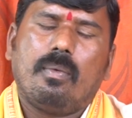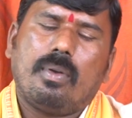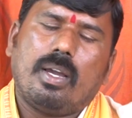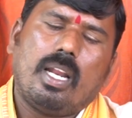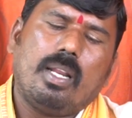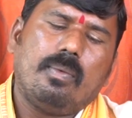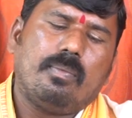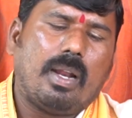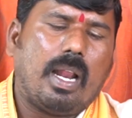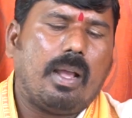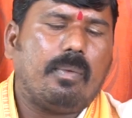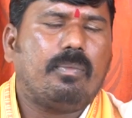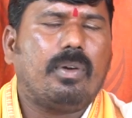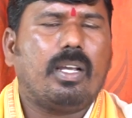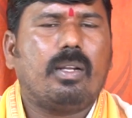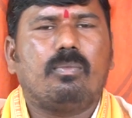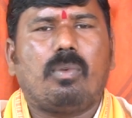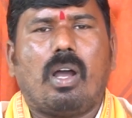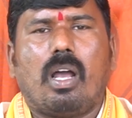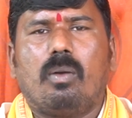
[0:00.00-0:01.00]
వారి
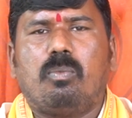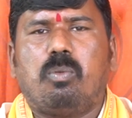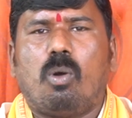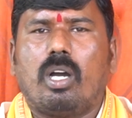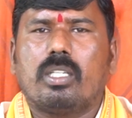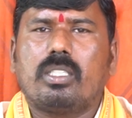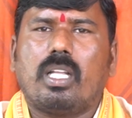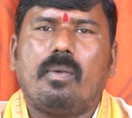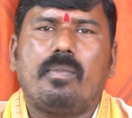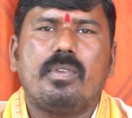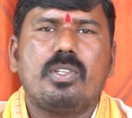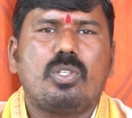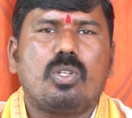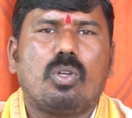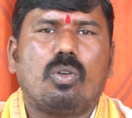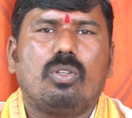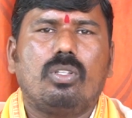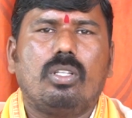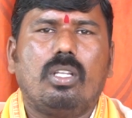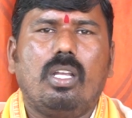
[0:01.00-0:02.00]
బ్రాబర్ బా
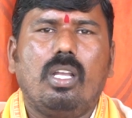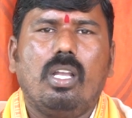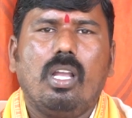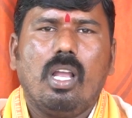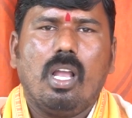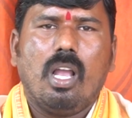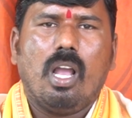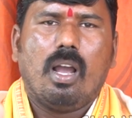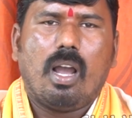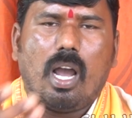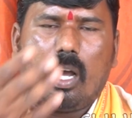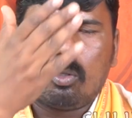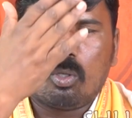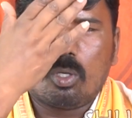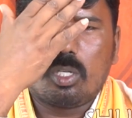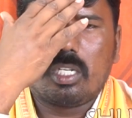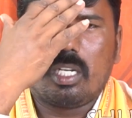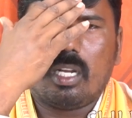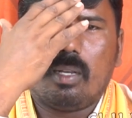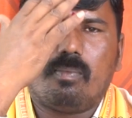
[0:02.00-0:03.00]
మంచిగా ఉంది
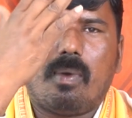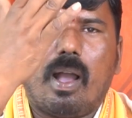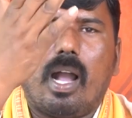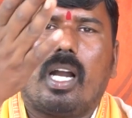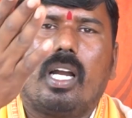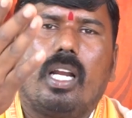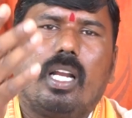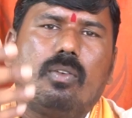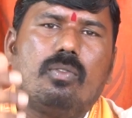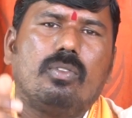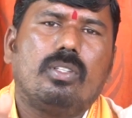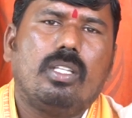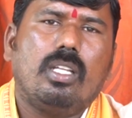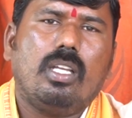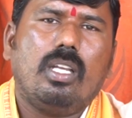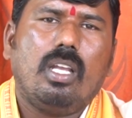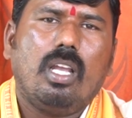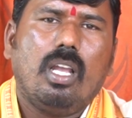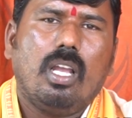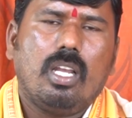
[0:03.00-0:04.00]
అదృష్టం బాగానే
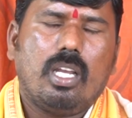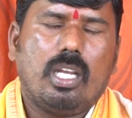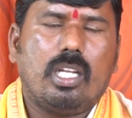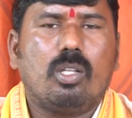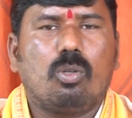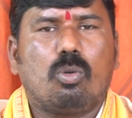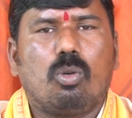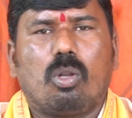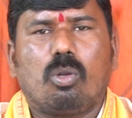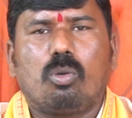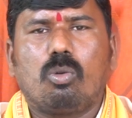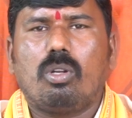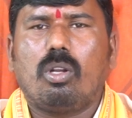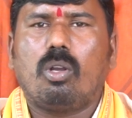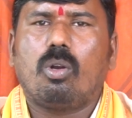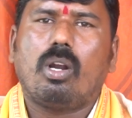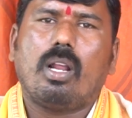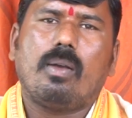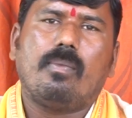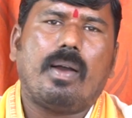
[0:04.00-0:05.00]
ఉంది ఏది
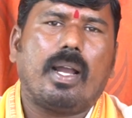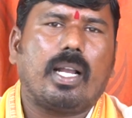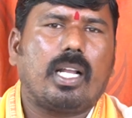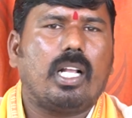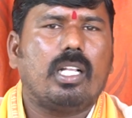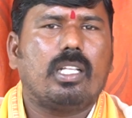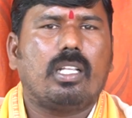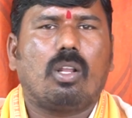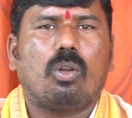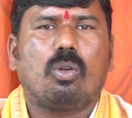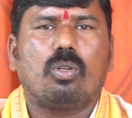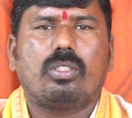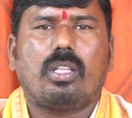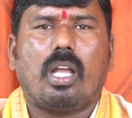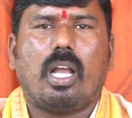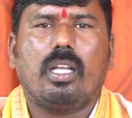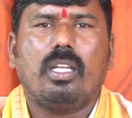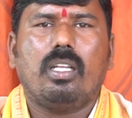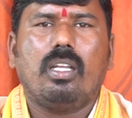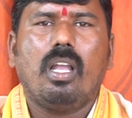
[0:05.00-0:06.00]
కోరుకున్నా కూడా భాగ్యాలు
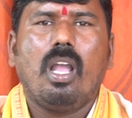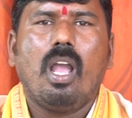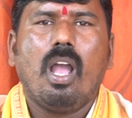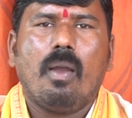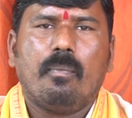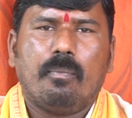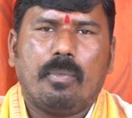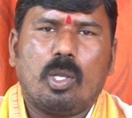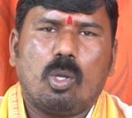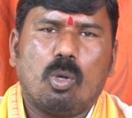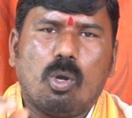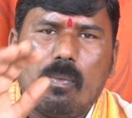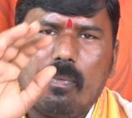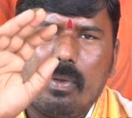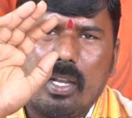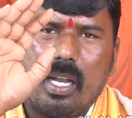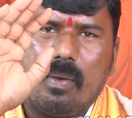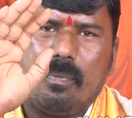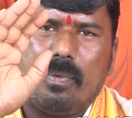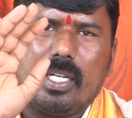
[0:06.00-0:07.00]
జరుగుతాయి మీకు
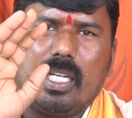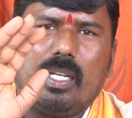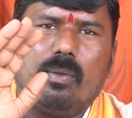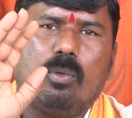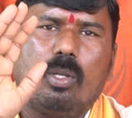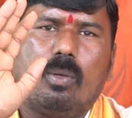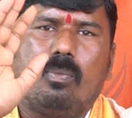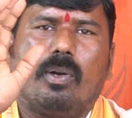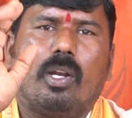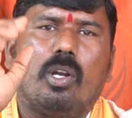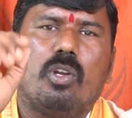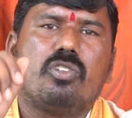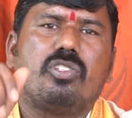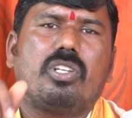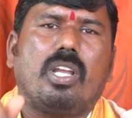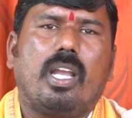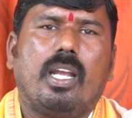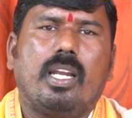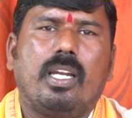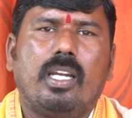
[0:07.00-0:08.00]
ఓపిక పట్టి మీరు పనులు
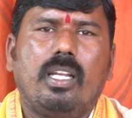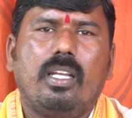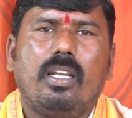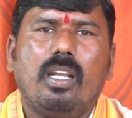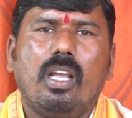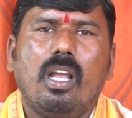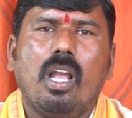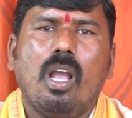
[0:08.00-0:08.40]
చేయండి